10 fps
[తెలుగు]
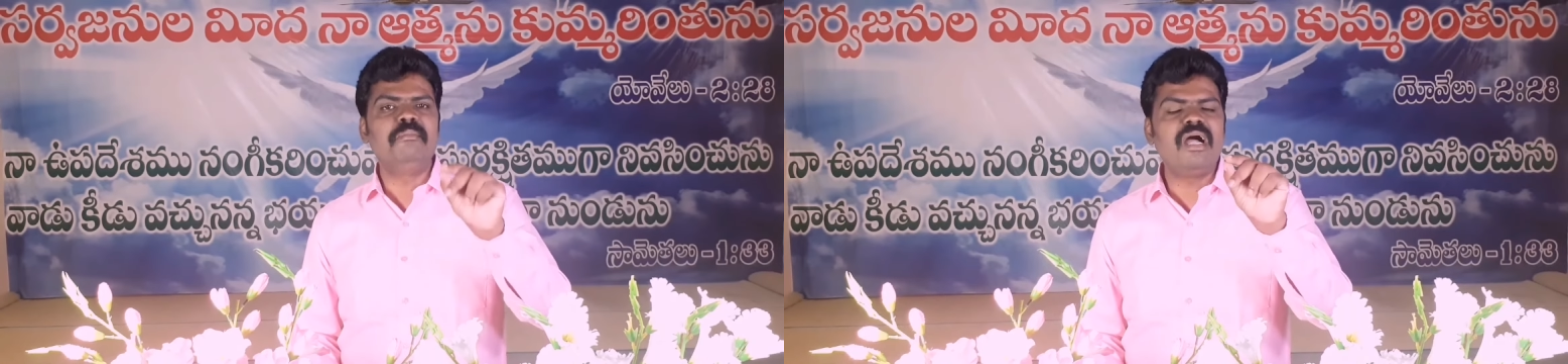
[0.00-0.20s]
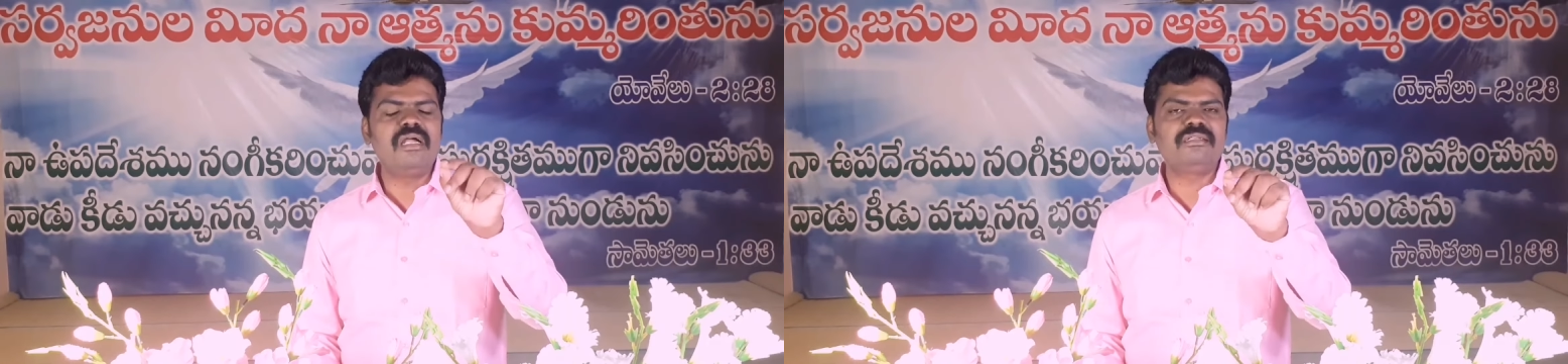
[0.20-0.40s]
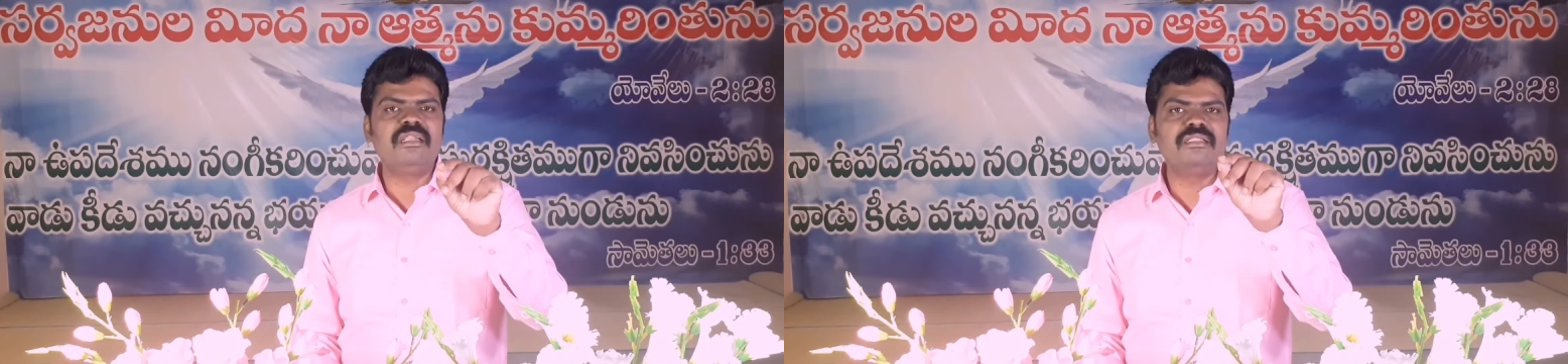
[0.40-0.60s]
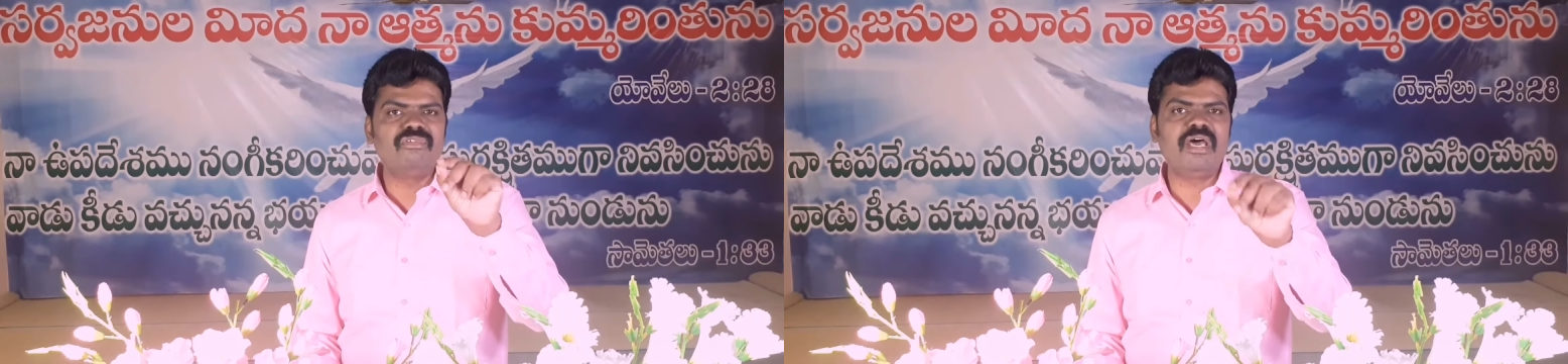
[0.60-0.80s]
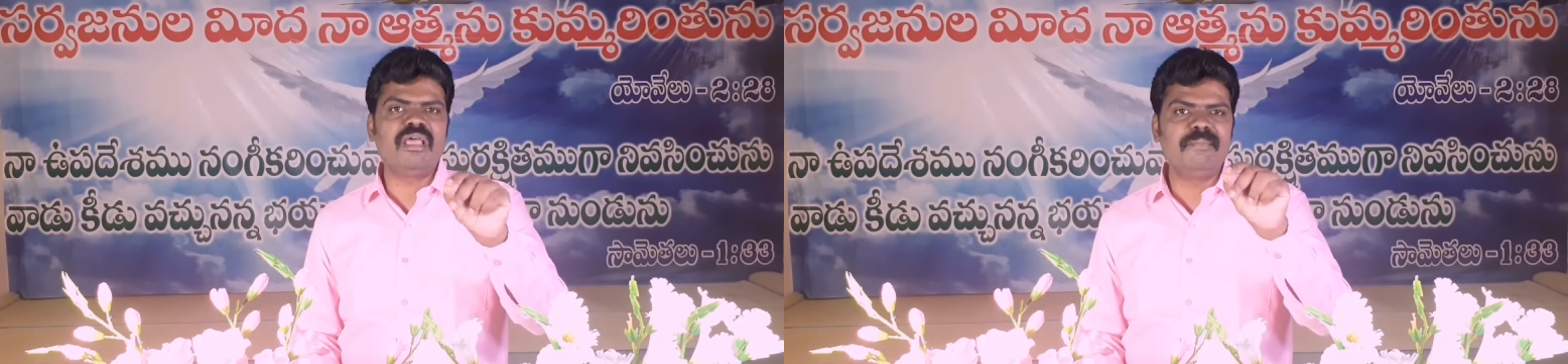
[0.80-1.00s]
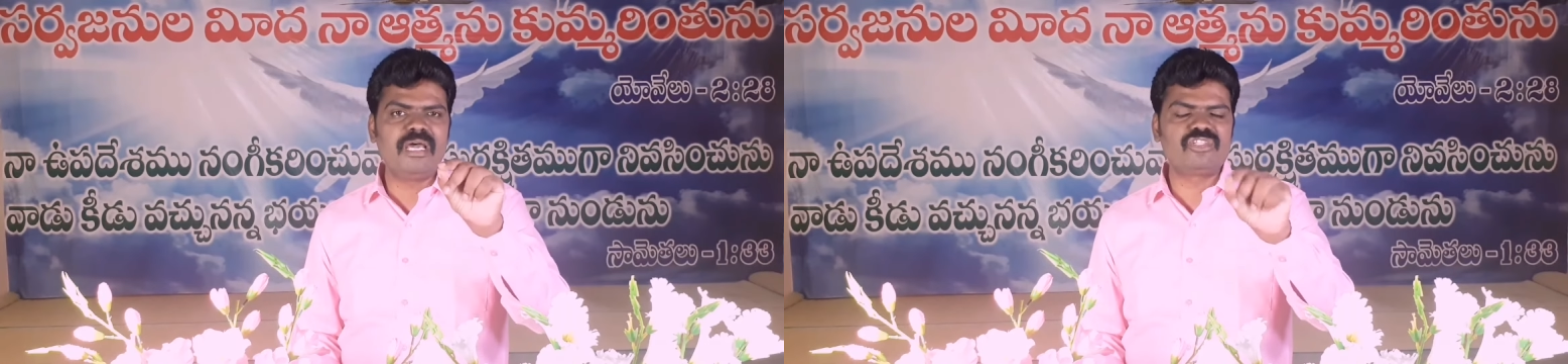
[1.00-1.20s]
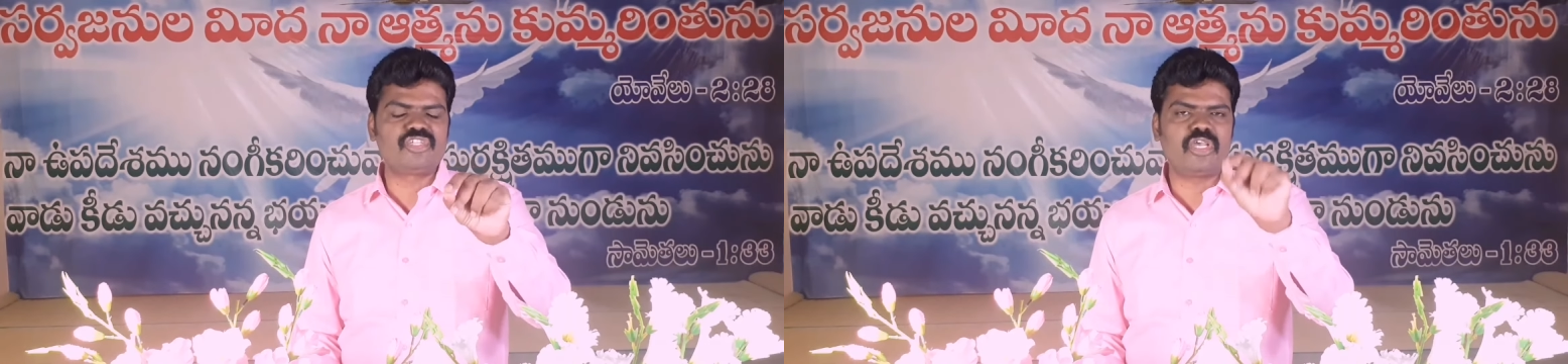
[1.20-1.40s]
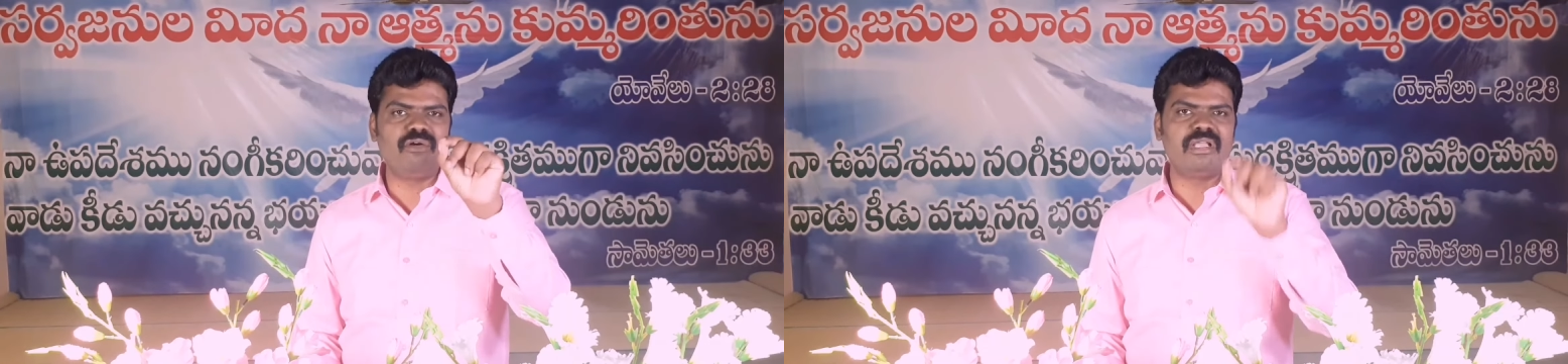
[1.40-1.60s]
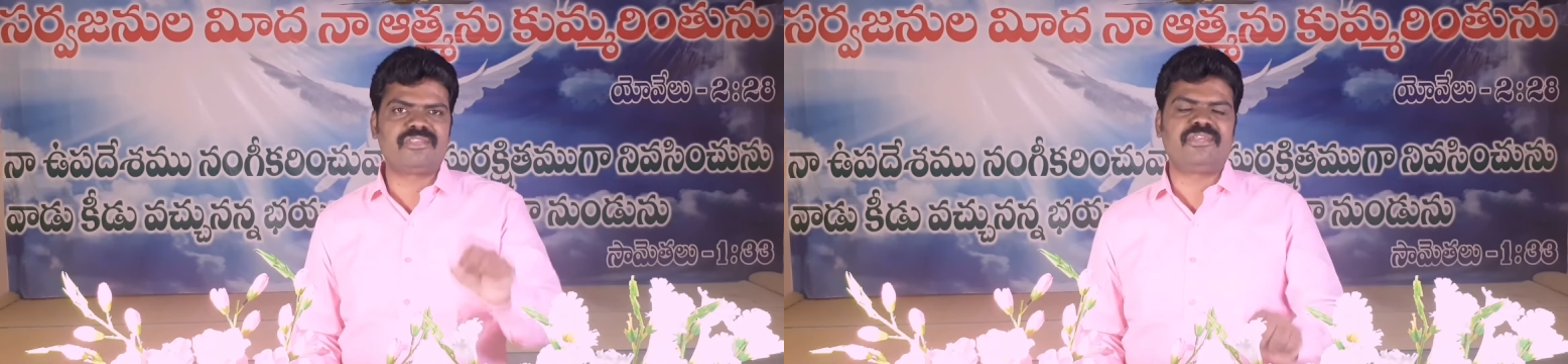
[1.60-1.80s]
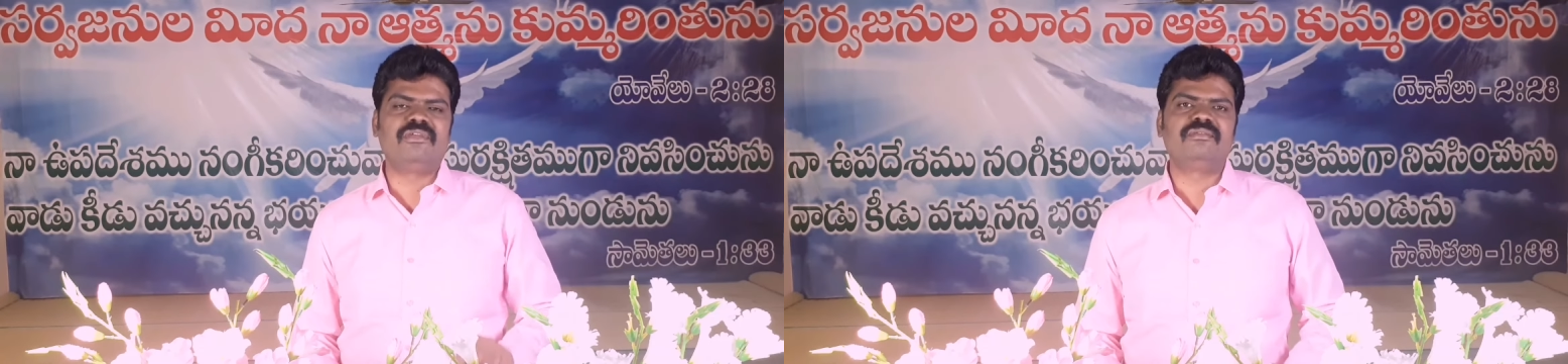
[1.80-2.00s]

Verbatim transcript: మాటల ద్వారా మార్చుకోవచ్చు